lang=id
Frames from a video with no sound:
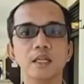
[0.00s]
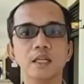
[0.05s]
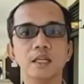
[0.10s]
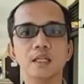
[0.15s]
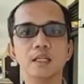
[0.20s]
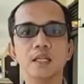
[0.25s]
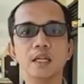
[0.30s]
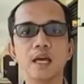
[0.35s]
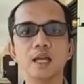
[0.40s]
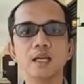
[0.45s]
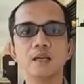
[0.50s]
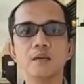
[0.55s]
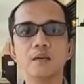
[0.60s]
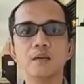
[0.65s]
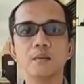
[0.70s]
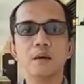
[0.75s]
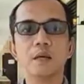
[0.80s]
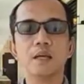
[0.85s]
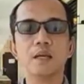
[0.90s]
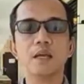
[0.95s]
ini. Dan
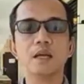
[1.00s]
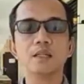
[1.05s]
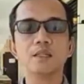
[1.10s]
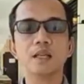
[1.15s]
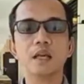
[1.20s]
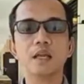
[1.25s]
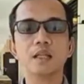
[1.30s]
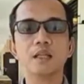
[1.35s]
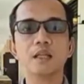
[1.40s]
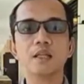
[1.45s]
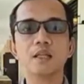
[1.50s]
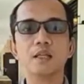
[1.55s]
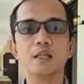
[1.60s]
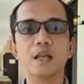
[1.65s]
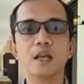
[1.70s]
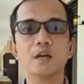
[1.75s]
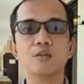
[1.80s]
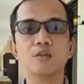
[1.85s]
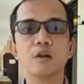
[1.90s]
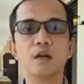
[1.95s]
pada saat
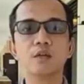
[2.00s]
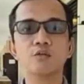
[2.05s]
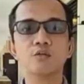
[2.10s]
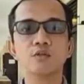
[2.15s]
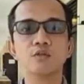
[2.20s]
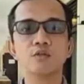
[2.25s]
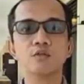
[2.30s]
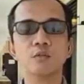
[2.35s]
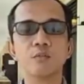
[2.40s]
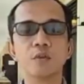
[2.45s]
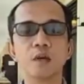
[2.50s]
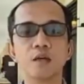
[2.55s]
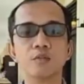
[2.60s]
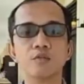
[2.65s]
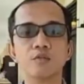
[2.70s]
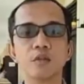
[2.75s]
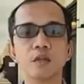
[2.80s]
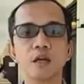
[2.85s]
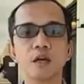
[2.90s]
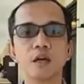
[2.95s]
tadi dilakukan uji
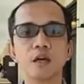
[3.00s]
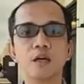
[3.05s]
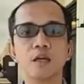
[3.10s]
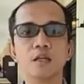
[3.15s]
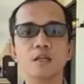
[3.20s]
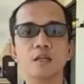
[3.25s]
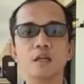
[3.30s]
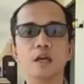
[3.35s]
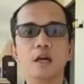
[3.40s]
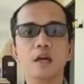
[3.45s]
coba sudah